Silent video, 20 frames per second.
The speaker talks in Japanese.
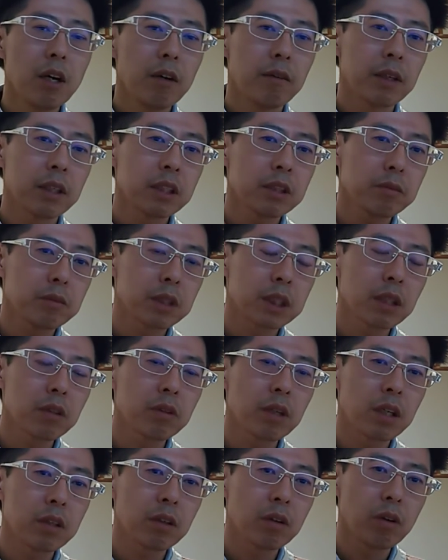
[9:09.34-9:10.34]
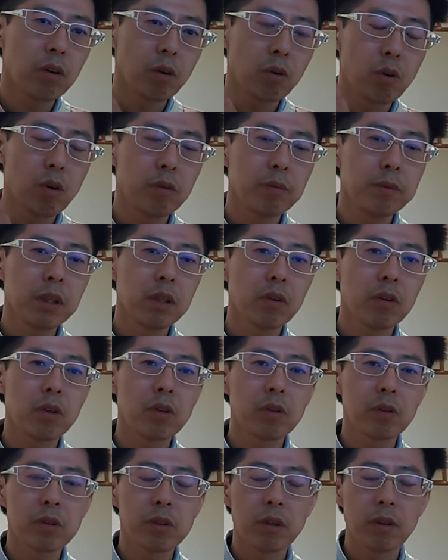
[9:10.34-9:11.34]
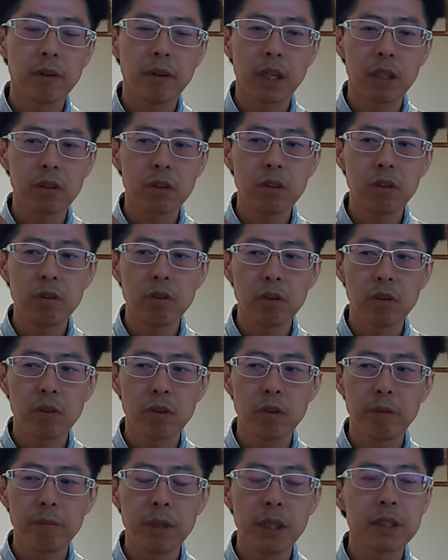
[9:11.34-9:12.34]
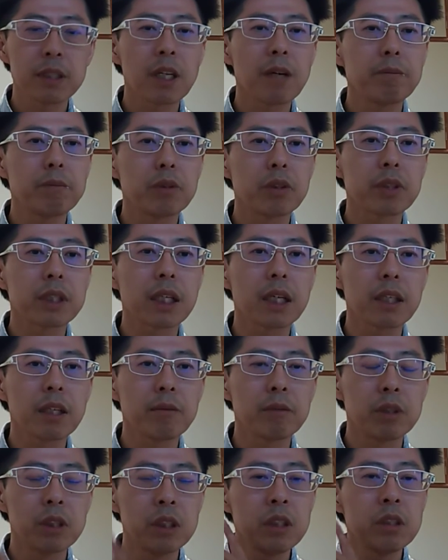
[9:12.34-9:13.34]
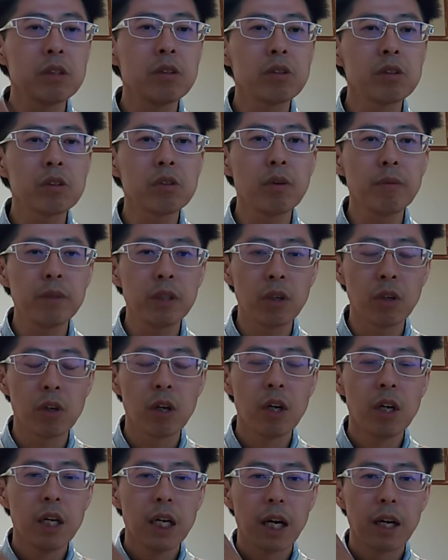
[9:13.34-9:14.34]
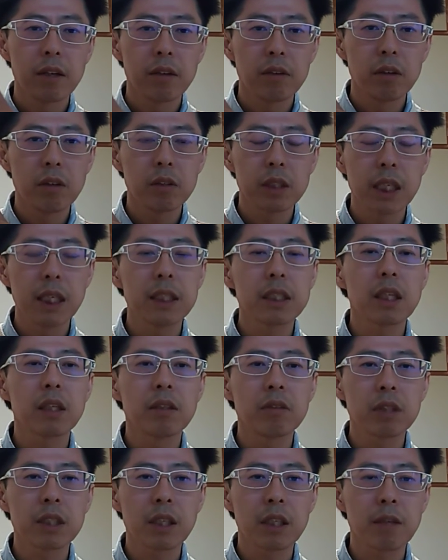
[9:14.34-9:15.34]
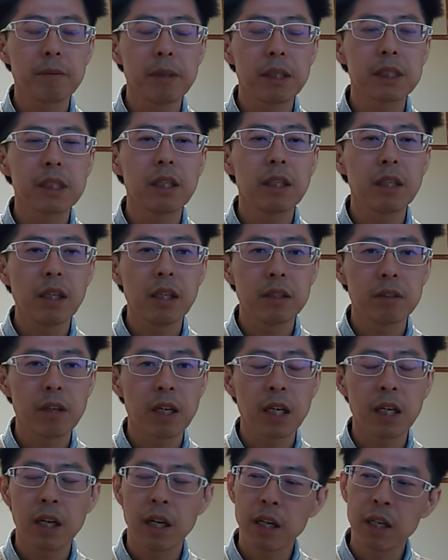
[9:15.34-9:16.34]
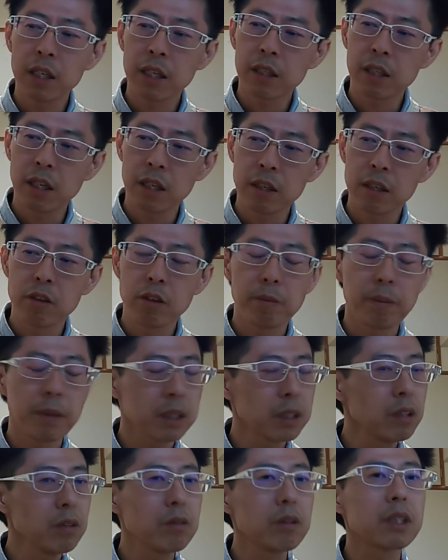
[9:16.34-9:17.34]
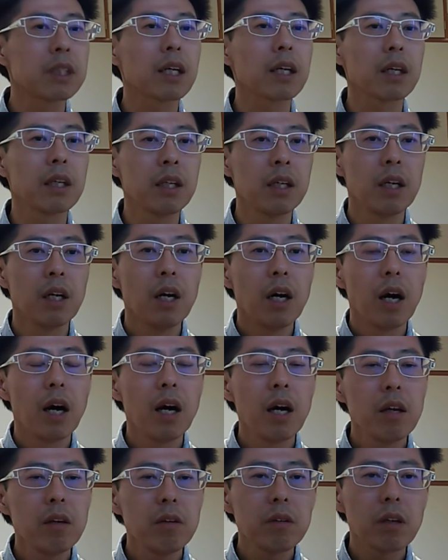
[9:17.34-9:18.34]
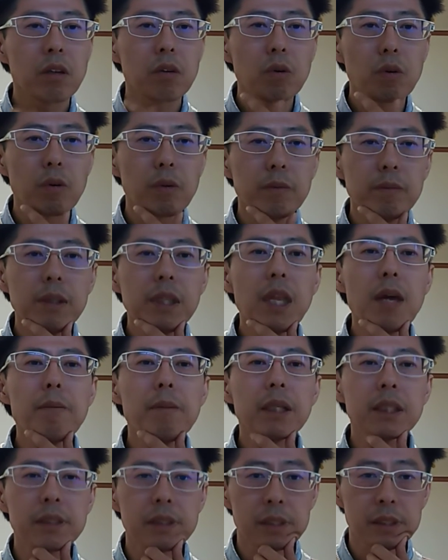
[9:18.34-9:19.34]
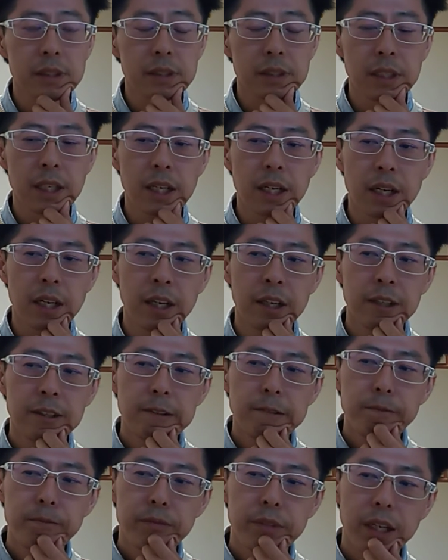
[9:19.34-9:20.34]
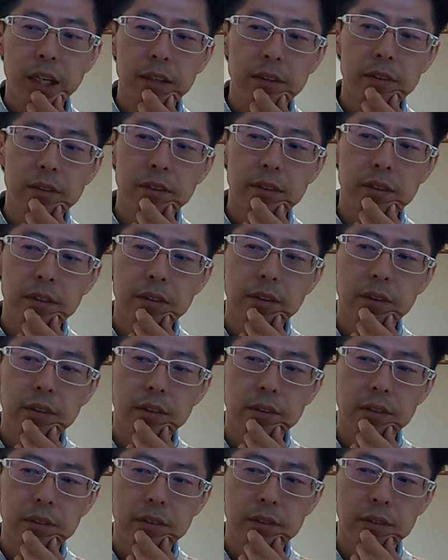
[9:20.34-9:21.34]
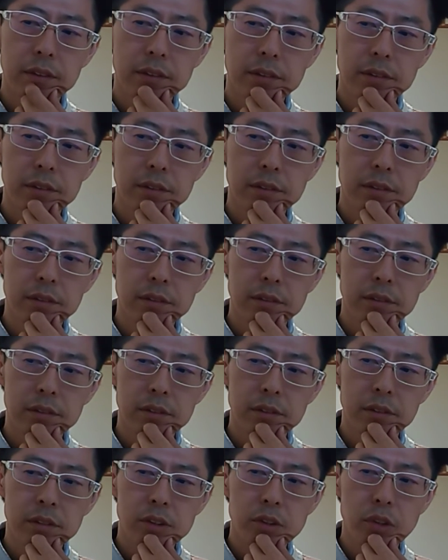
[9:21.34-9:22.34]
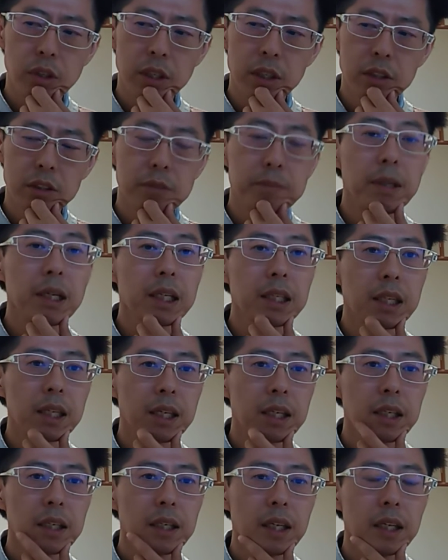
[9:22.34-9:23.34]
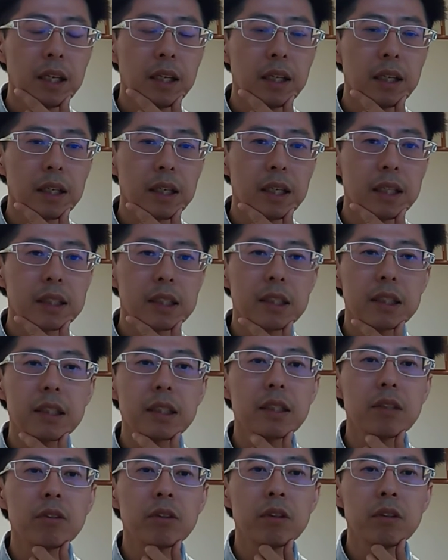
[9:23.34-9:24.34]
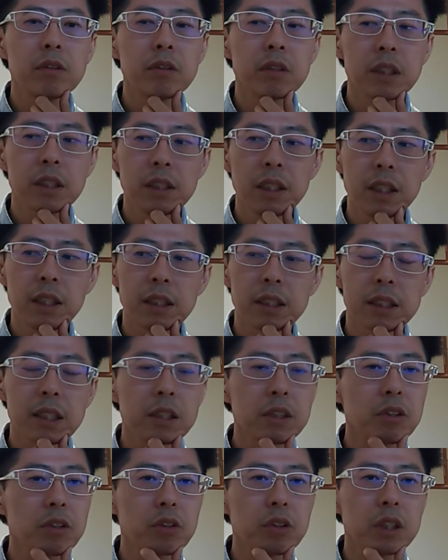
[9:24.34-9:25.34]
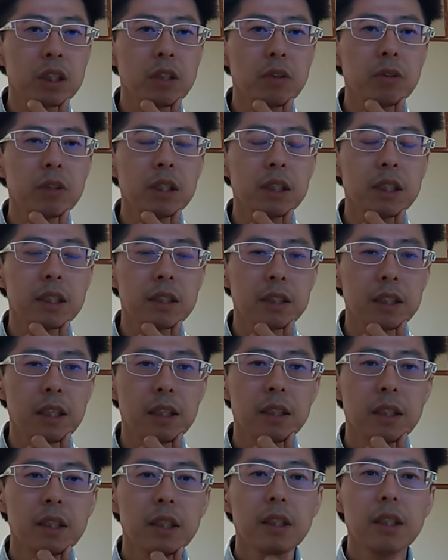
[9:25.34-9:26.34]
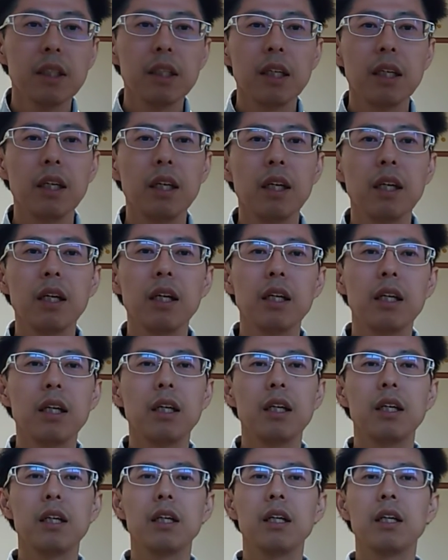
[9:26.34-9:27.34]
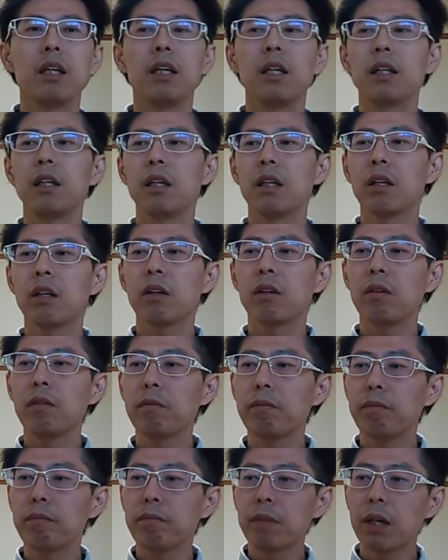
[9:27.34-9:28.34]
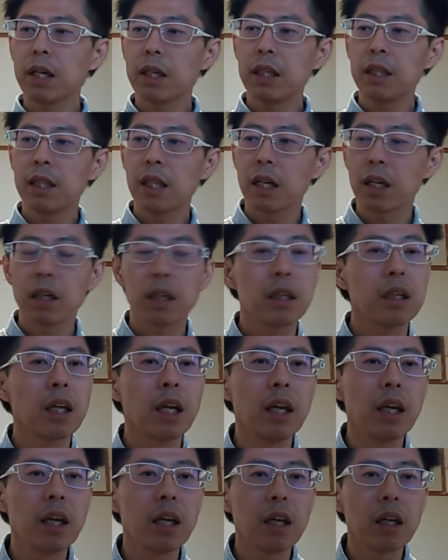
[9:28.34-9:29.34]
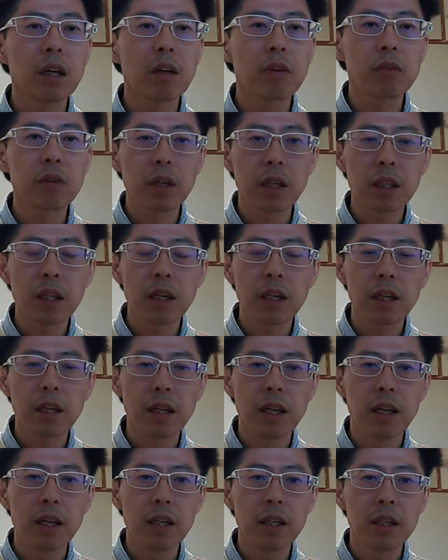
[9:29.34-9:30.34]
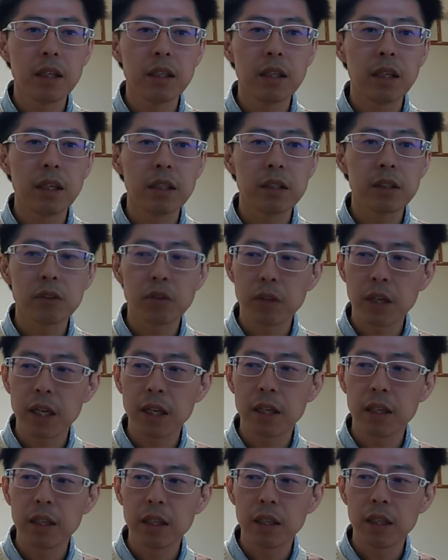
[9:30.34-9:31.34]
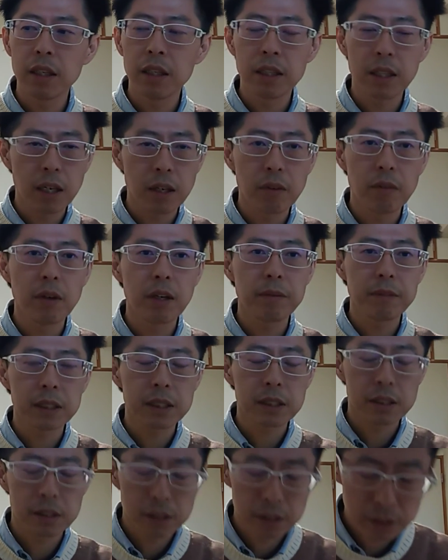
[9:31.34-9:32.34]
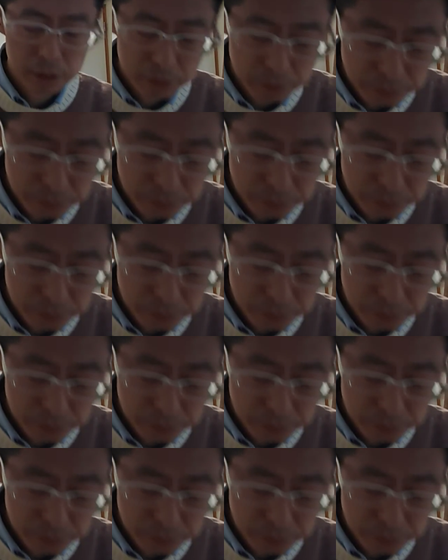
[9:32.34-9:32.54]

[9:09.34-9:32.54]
私もちゃんとあの、公務員の人のあの給与のベースアップの仕方も実力込みのあの、計算の仕方、パーセンテージの上がり方、あれ9%でしたっけね。ああいうようなところを見てます。だから、あのー、その辺踏まえて、えー、計算し直して算出してほしいですね。えーまあ、一旦、えー、この辺で、えー、証言、一旦終わります。